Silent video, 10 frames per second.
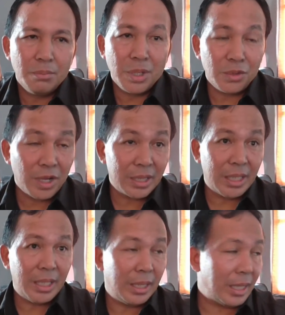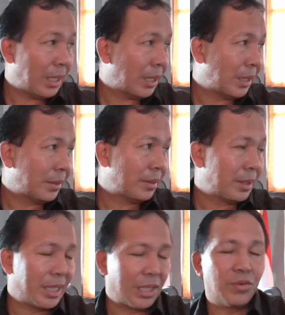Marwati ya
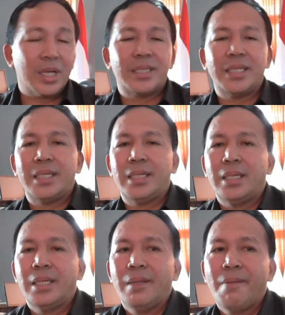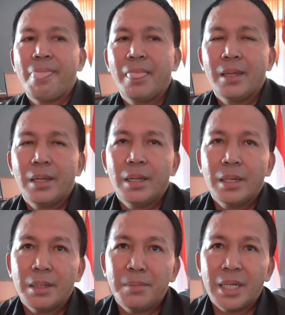Darwati
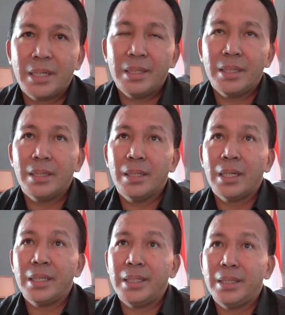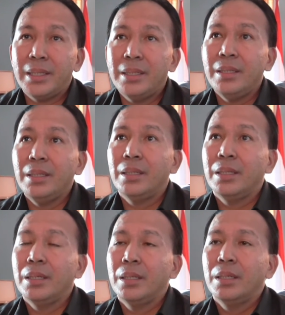kemarin dan hari ini
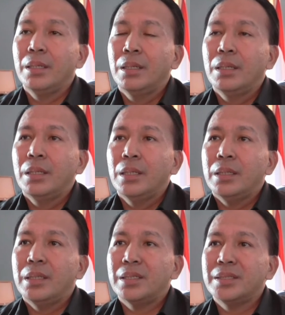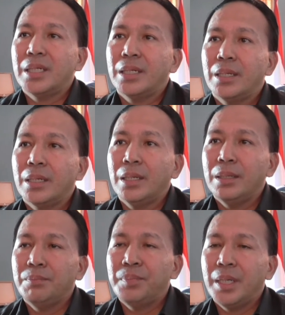
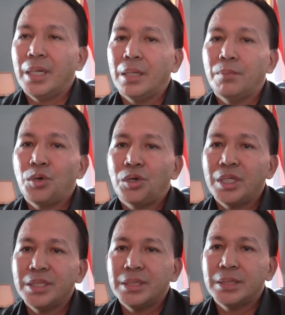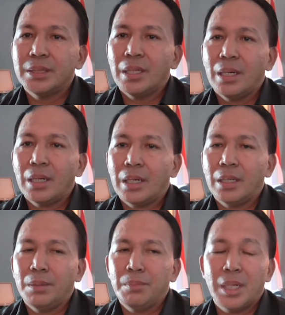direncanakan pihak Polres
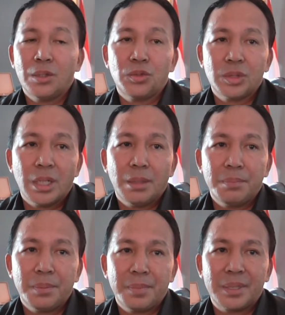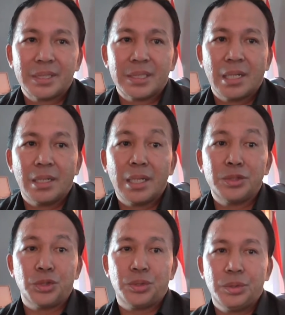akan melakukan pemeriksaan
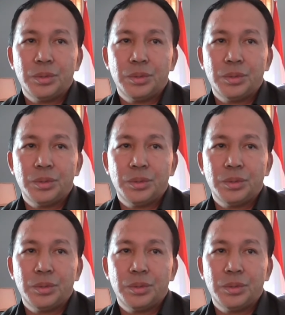lanjut